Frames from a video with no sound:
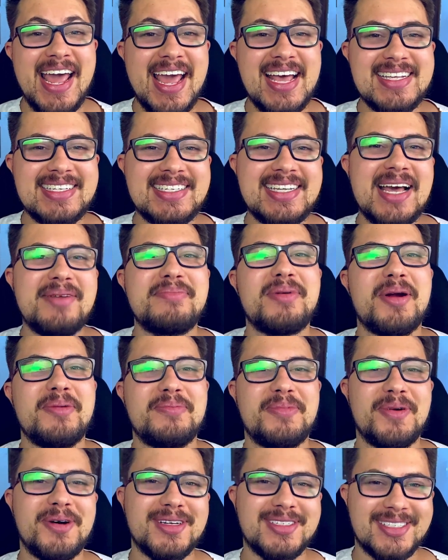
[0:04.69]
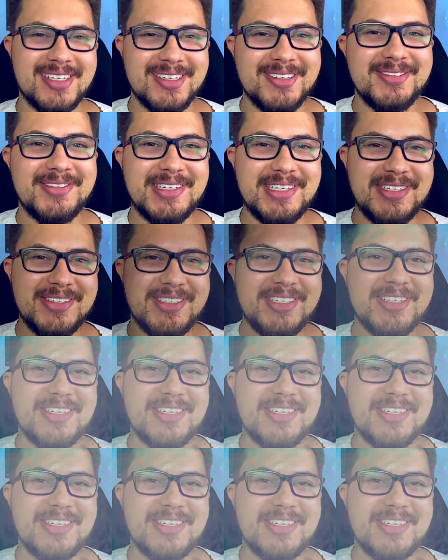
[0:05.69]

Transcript: Essa é a proposta do vídeo de